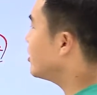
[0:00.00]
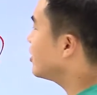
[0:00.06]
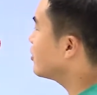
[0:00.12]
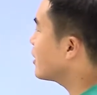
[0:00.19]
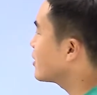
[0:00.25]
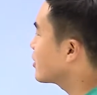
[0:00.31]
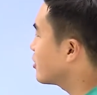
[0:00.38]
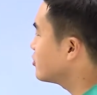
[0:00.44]
일이
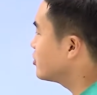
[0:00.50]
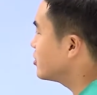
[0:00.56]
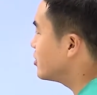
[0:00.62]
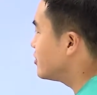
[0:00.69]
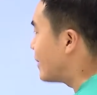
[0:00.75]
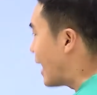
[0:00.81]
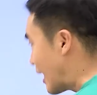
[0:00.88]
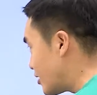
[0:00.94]
일어나는
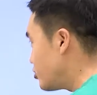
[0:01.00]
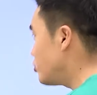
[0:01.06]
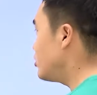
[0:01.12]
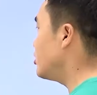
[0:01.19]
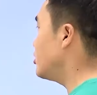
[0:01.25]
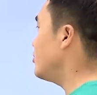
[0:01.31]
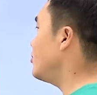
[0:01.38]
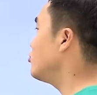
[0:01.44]
것을 막을 수
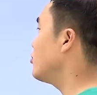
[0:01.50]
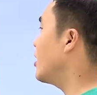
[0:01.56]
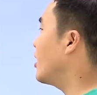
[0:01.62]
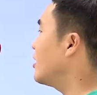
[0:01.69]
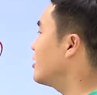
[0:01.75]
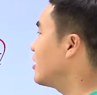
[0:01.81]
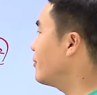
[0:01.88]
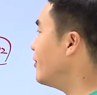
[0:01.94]
있는 힘이 우리에게
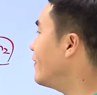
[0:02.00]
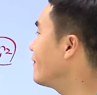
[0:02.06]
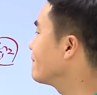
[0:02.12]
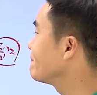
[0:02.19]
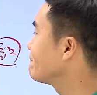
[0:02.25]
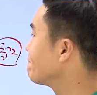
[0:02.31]
있다면